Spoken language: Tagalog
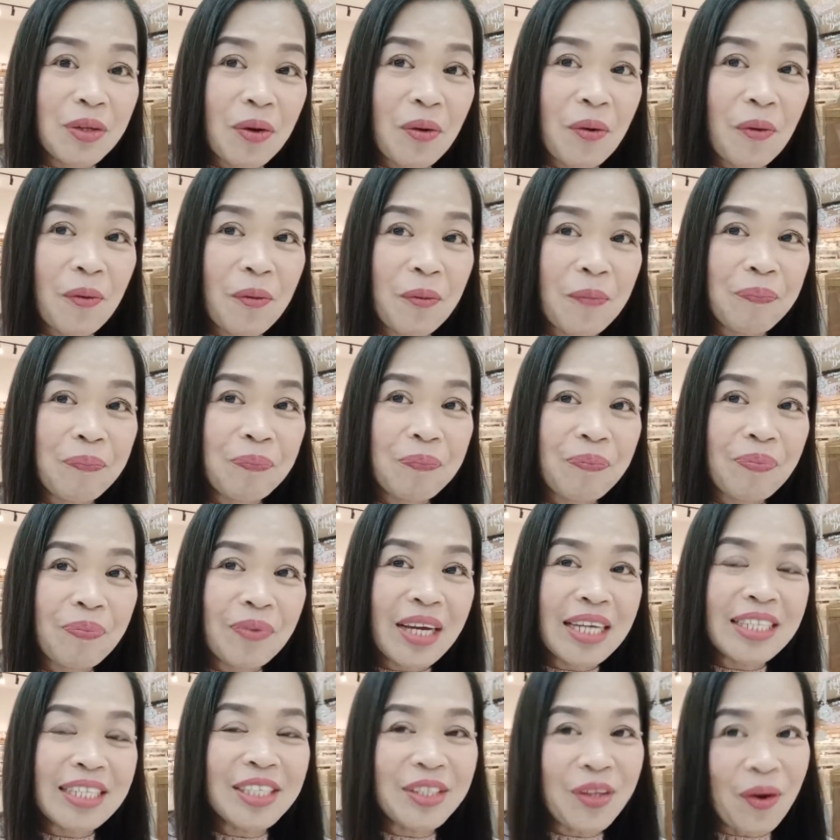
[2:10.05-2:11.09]
So,
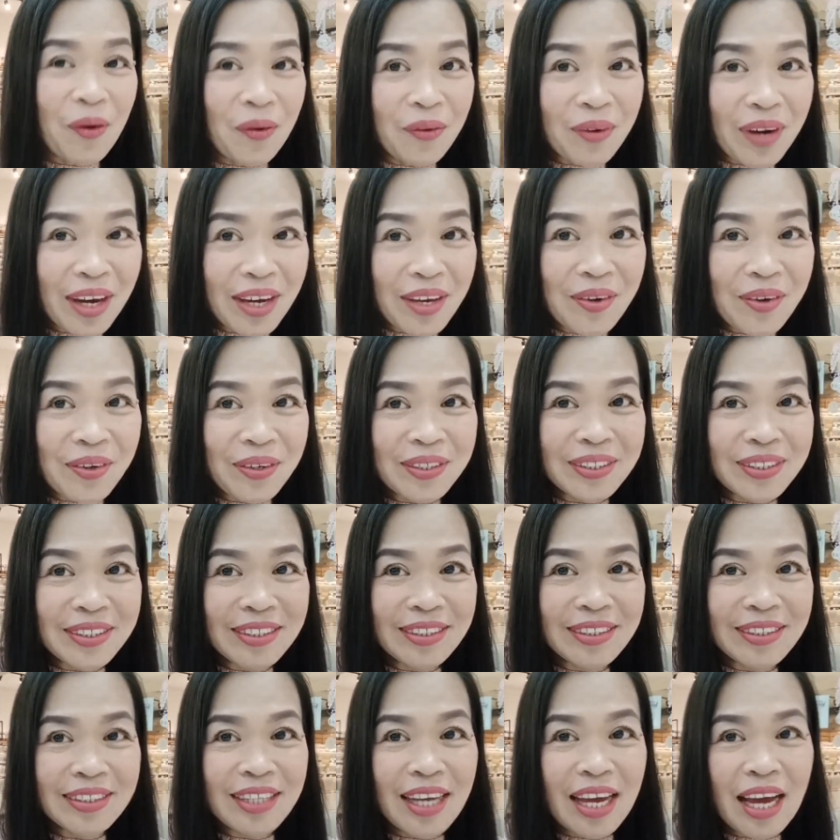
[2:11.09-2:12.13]
andito ako ngayon
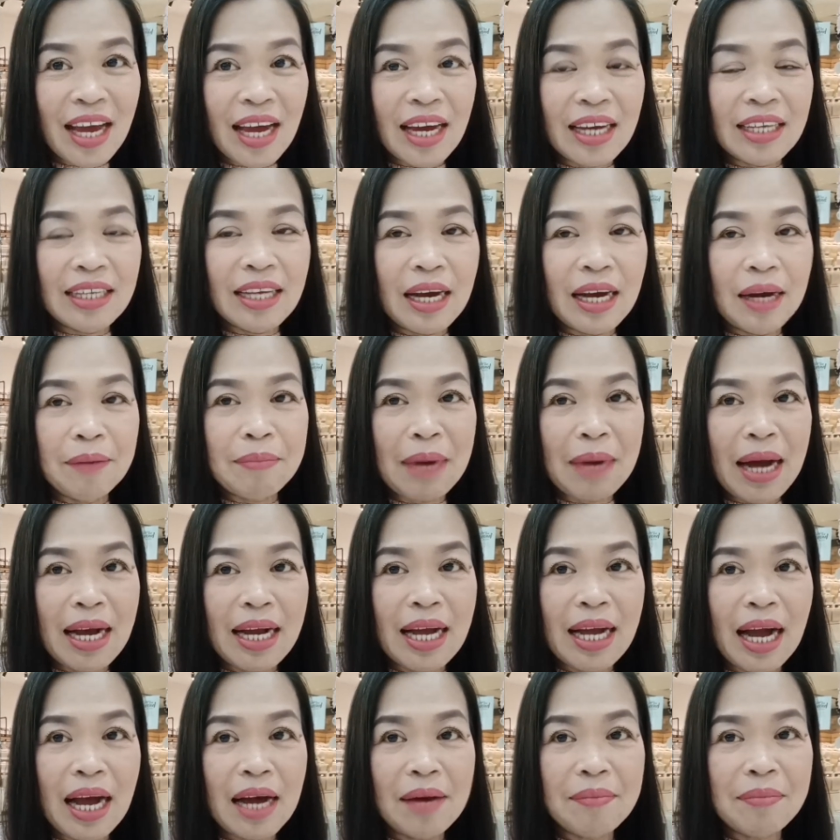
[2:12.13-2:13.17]
na
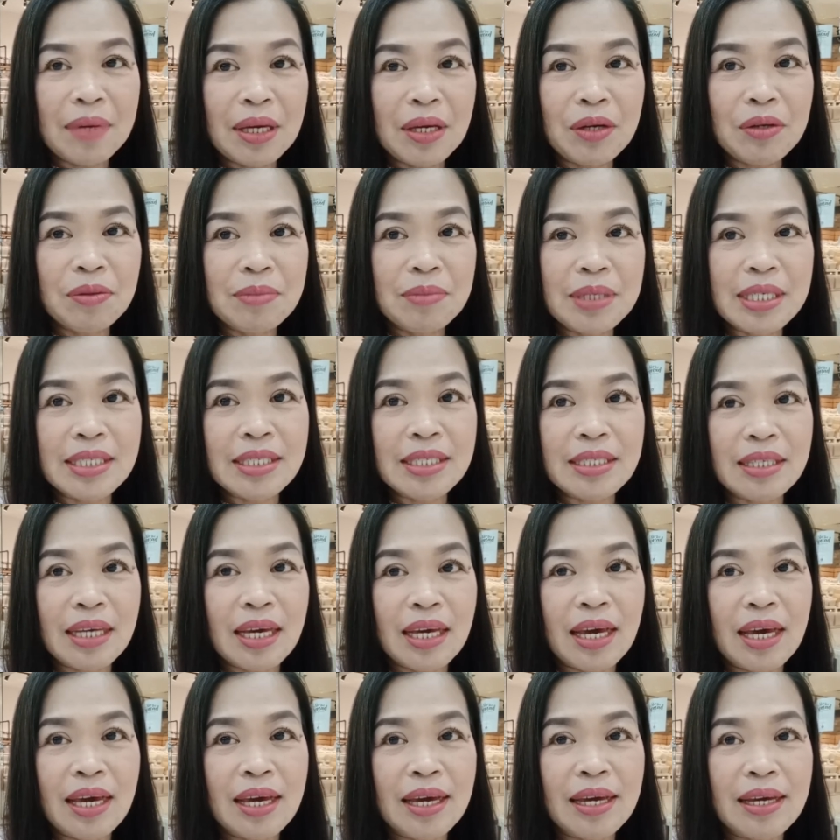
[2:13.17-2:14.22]
maaga kaming
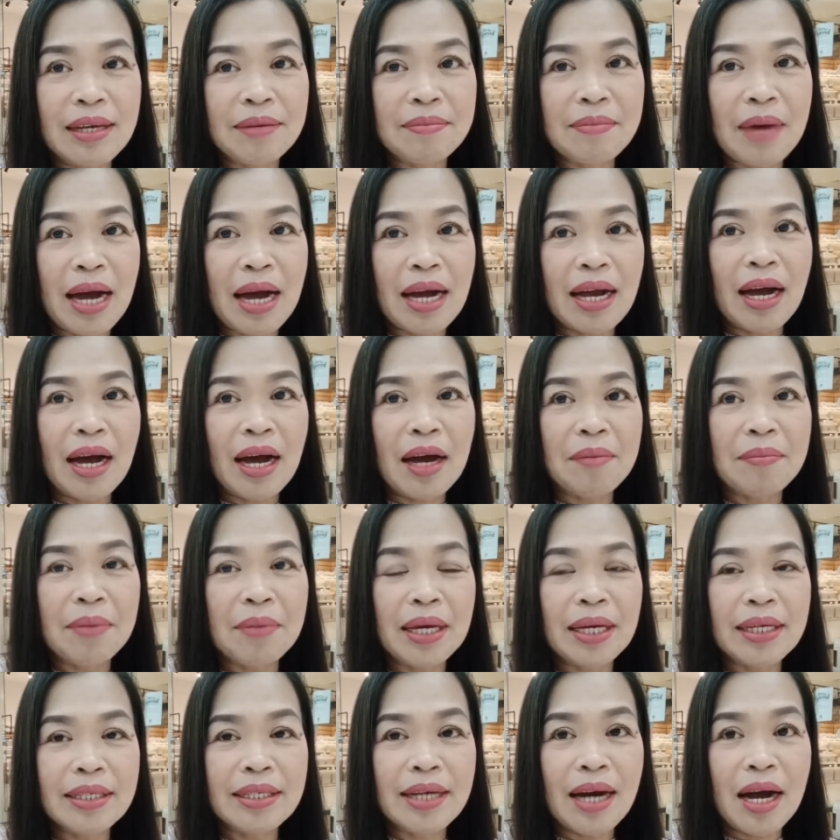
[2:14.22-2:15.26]
gumising, maaga
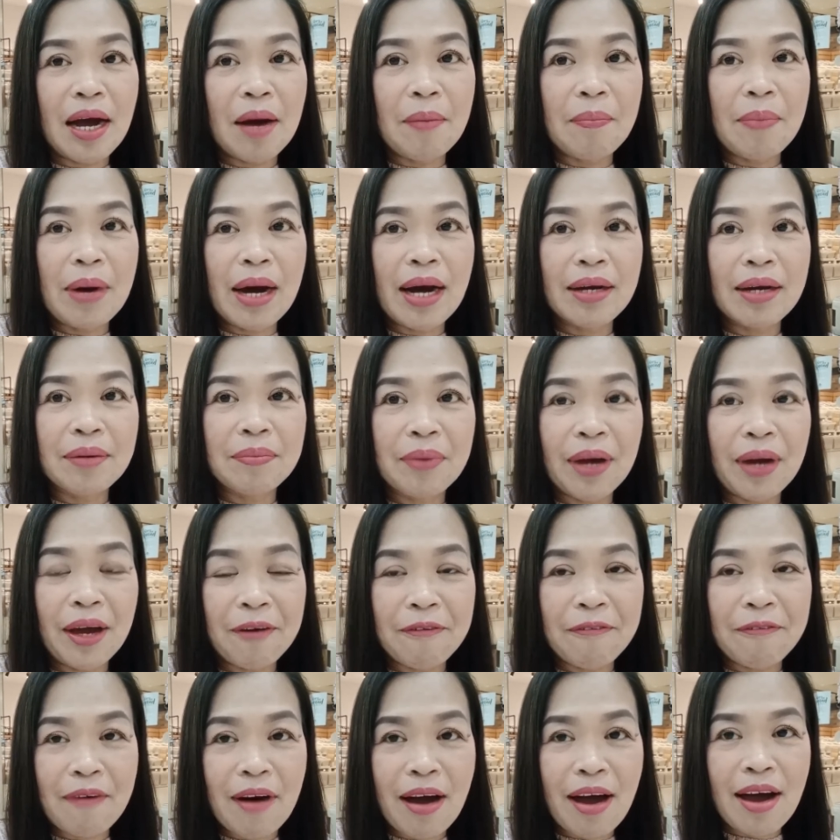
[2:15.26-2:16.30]
kaming
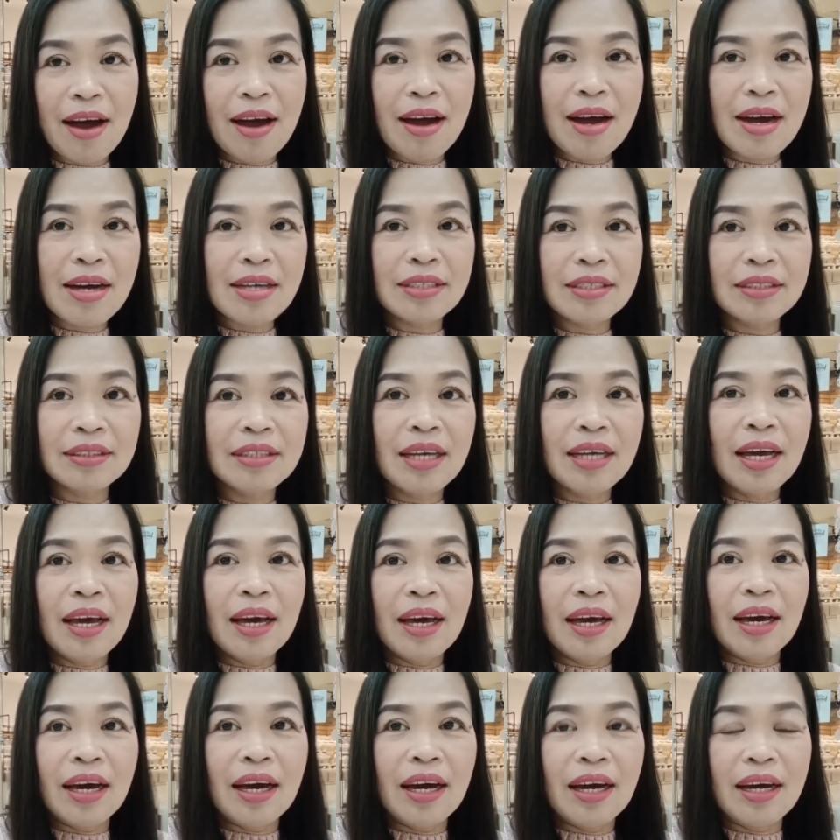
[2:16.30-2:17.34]
nakapag-breakfast
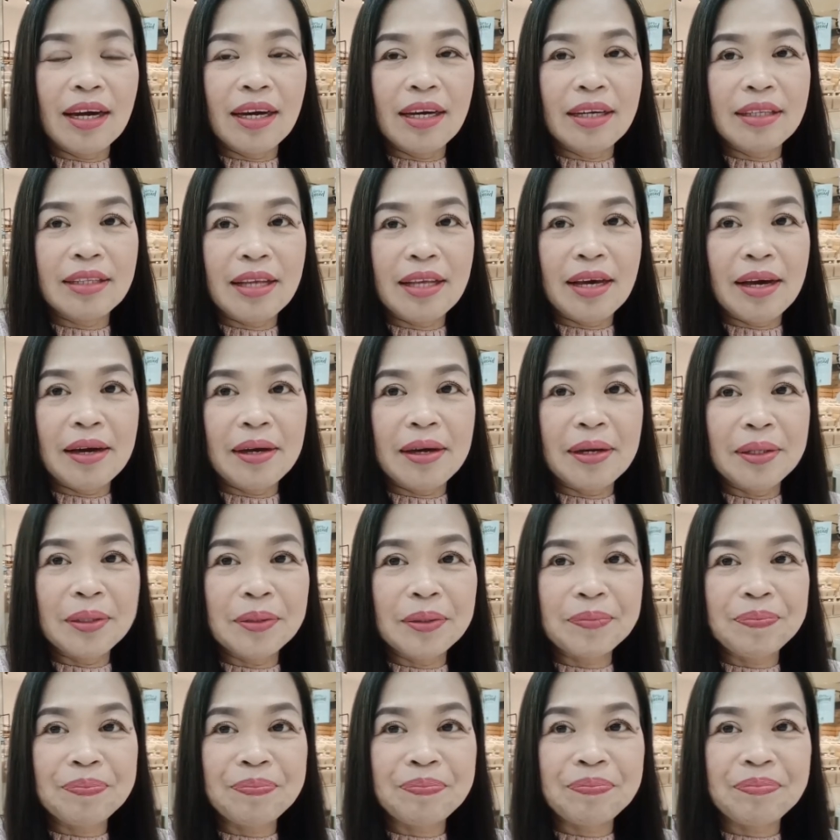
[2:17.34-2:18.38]
at
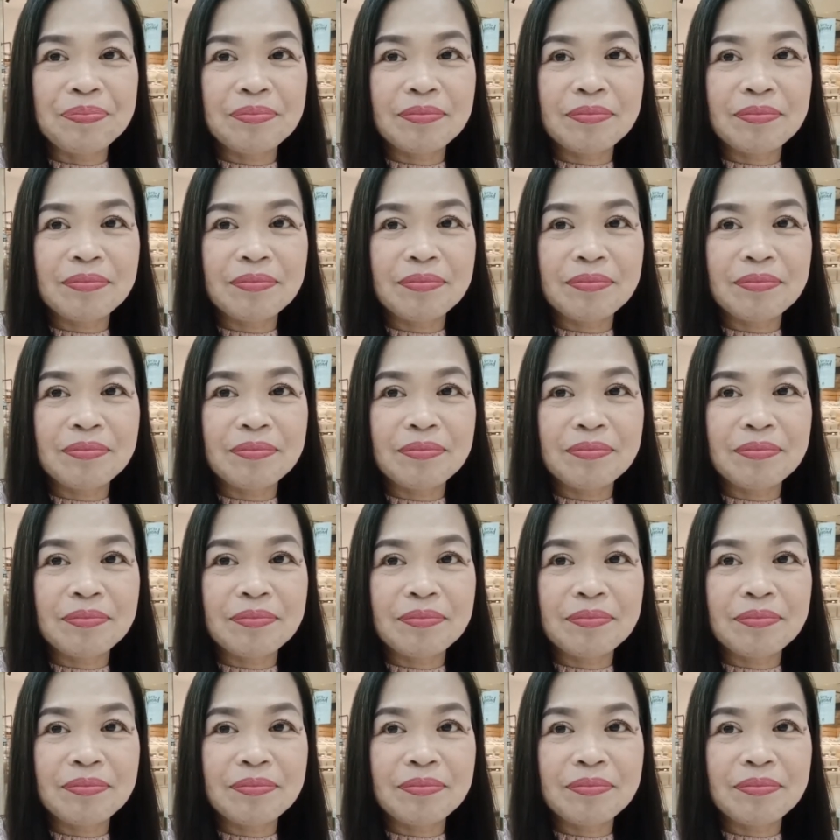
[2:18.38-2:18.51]
um,